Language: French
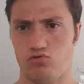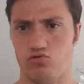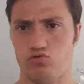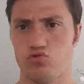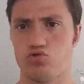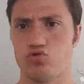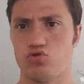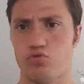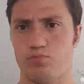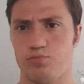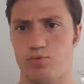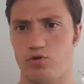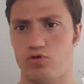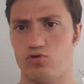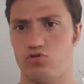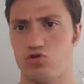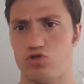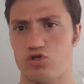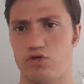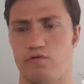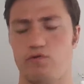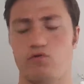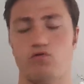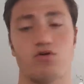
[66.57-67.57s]
deux autres potes
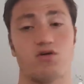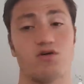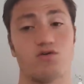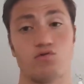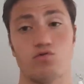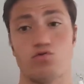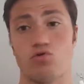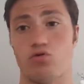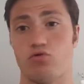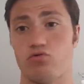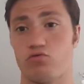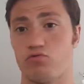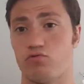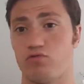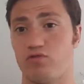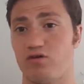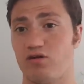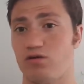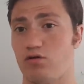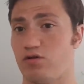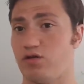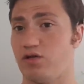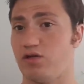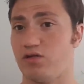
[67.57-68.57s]
que j'avais eu l'occasion de
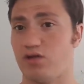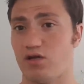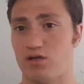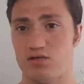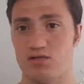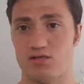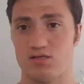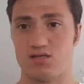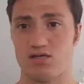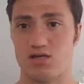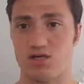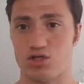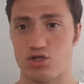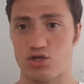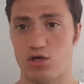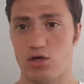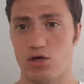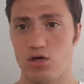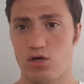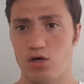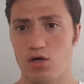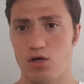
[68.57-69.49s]
rencontrer lors d'un dernier stage,